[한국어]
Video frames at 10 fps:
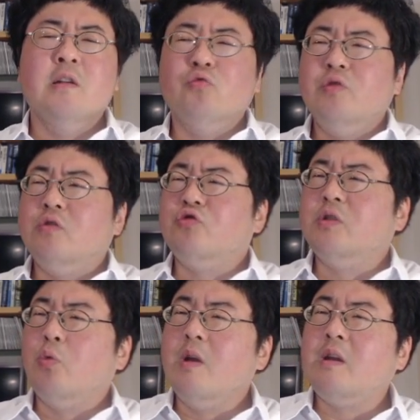우리
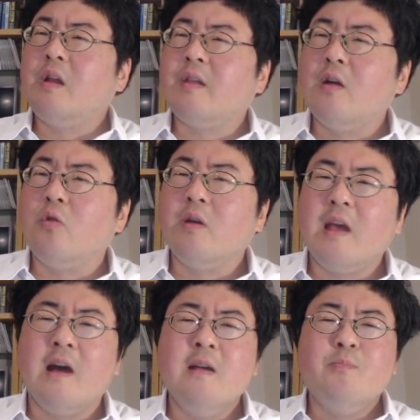주식 왜 이렇게 싼 거야?
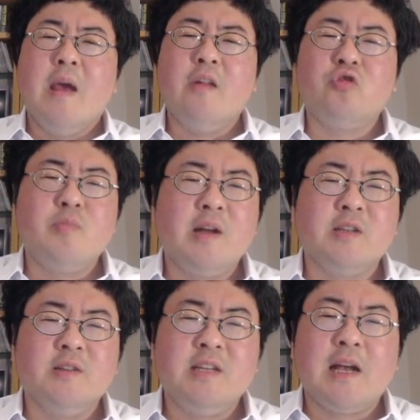야 매수 좀
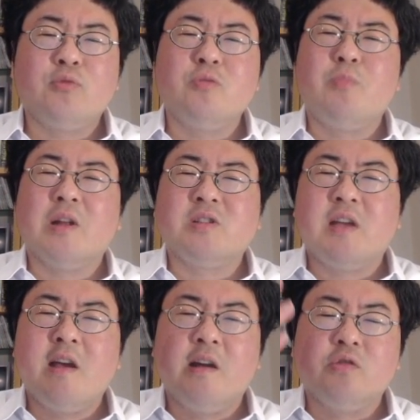하자 제값 좀 받자
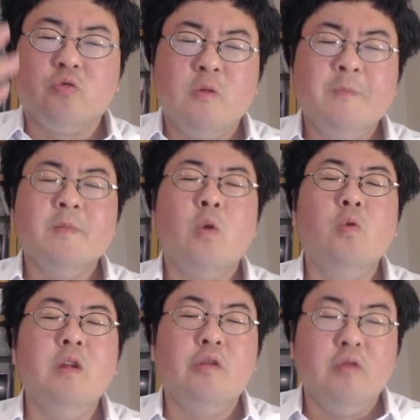해가지고
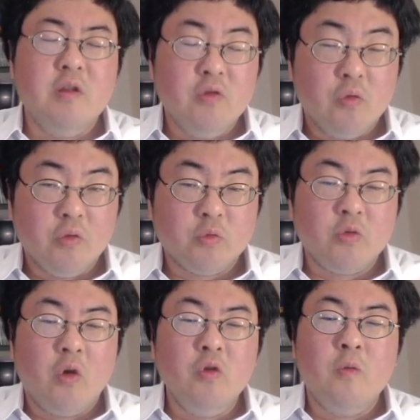올릴 수도 있는 거고요. 또는
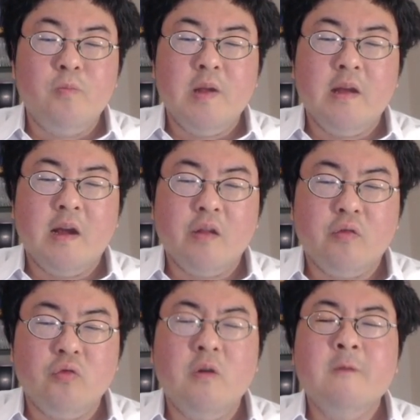언론 플레이를 할
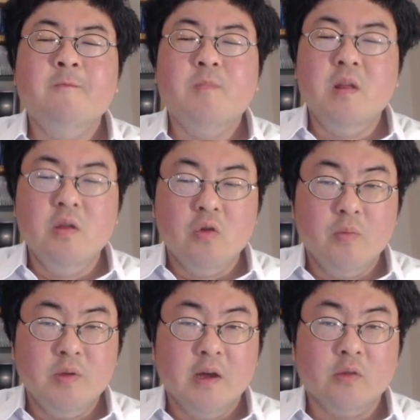수도 있는
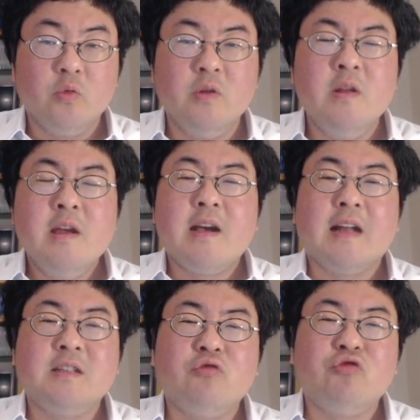겁니다. 또는
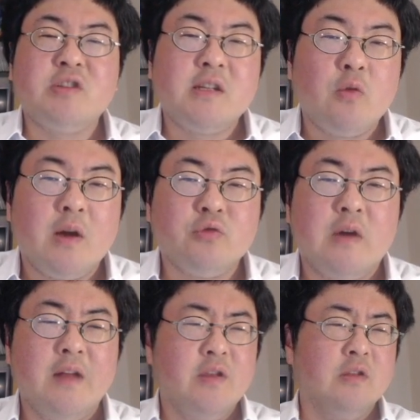같이 투자자들이 와가지고
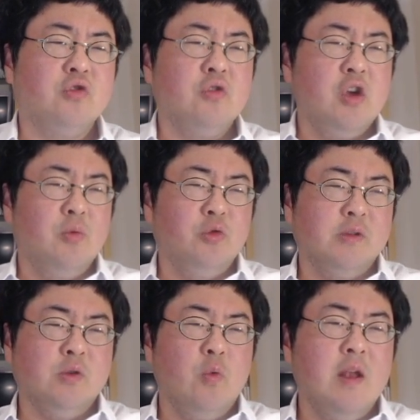아니 저 기업은
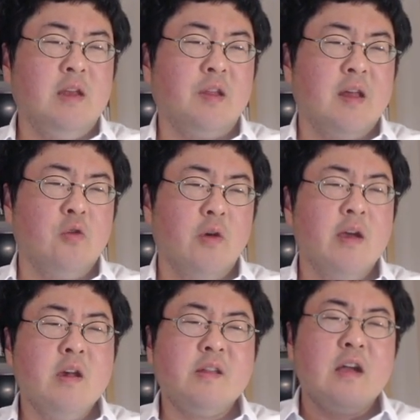도대체 왜 이렇게 싼 거야?
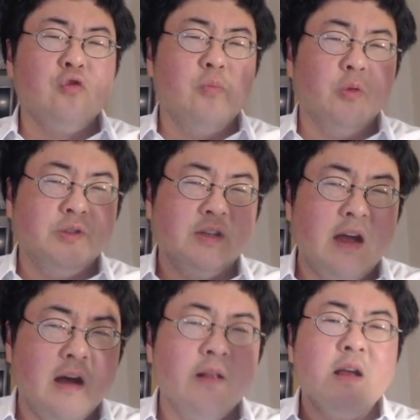사고
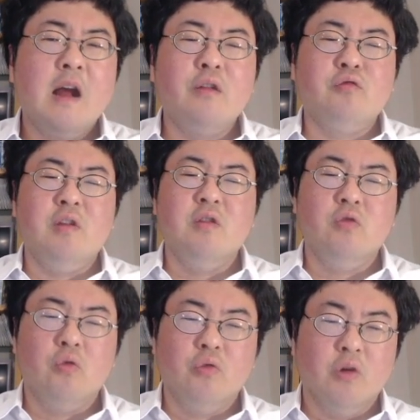보자 할 수도 있는
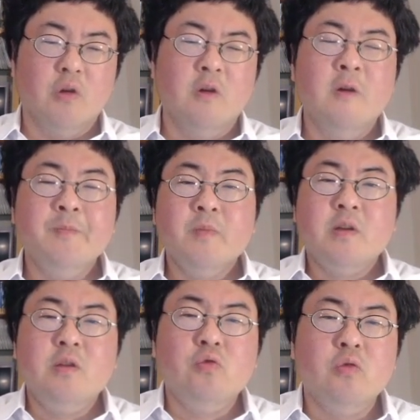거고요.
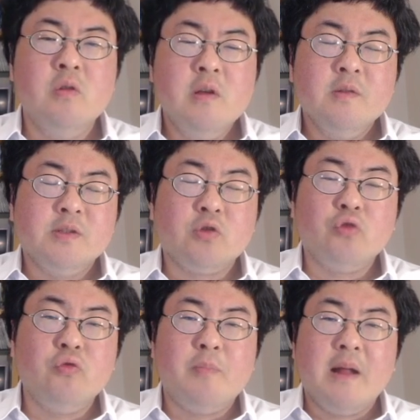그리고 이제
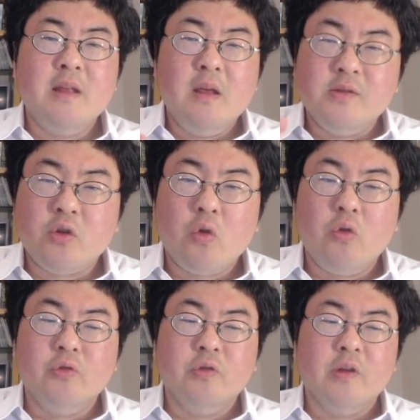저도 많이 이제
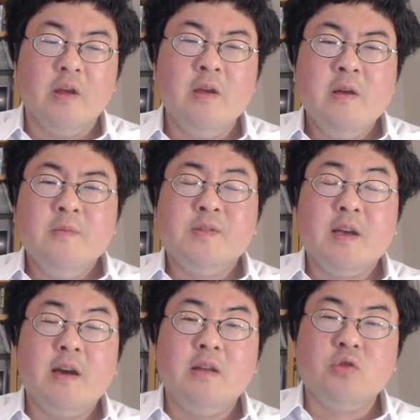겪었는데
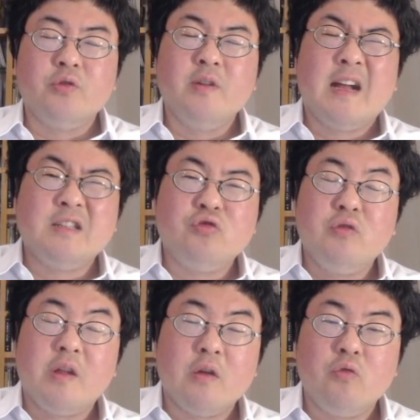제가 이제 어떤 가치주를
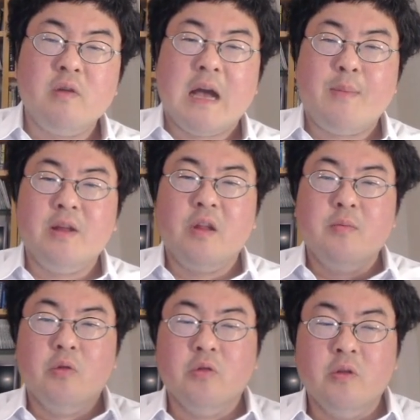사고 가만히
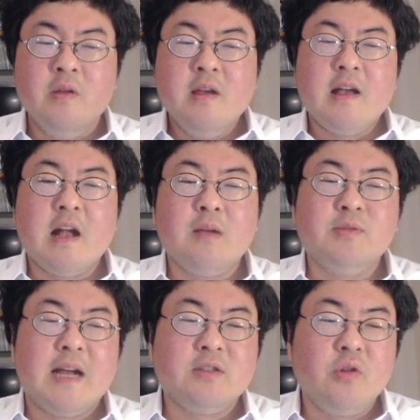있으면은 가끔
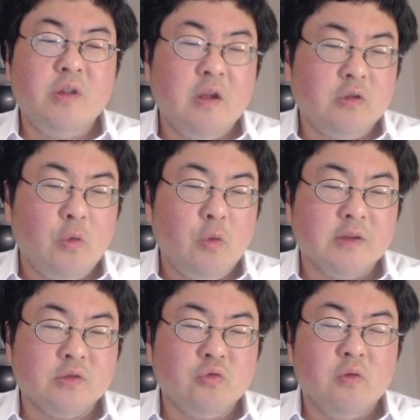작전 세력들이
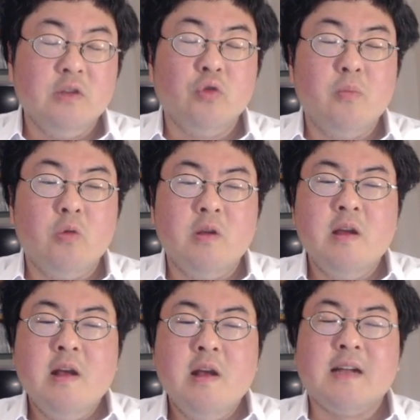와가지고 이 종목을
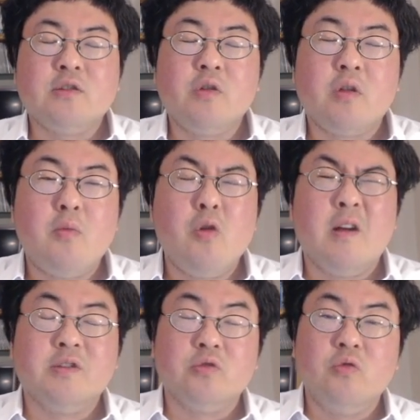작전에
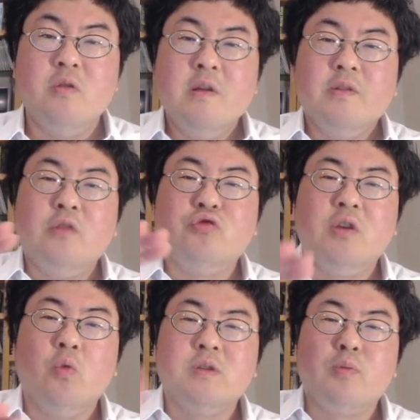써먹어가지고 이 주식이
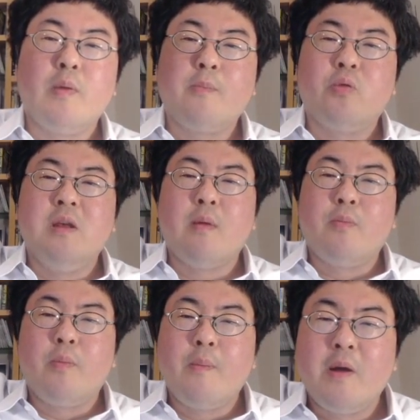50%, 100%, 200%
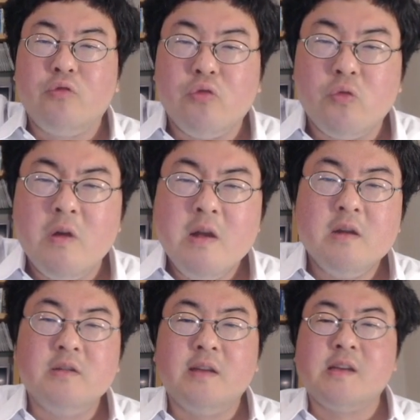펑펑 뛰고
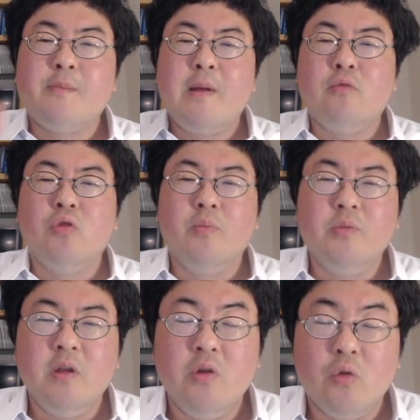그때 제가 팔고
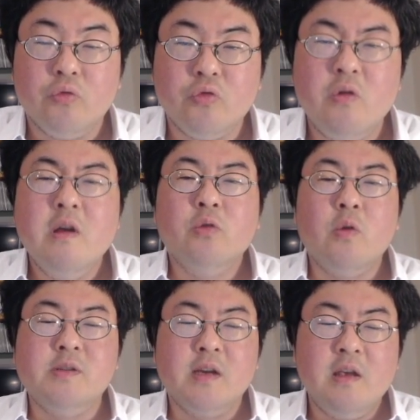넘긴 경우도
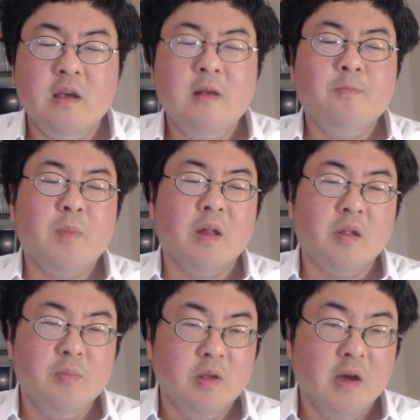굉장히
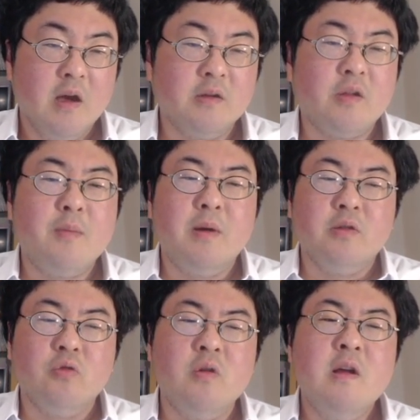많습니다. 그래서
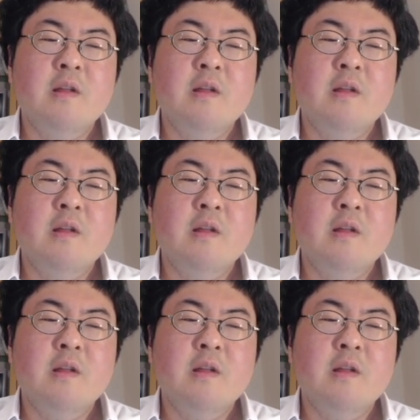한마디로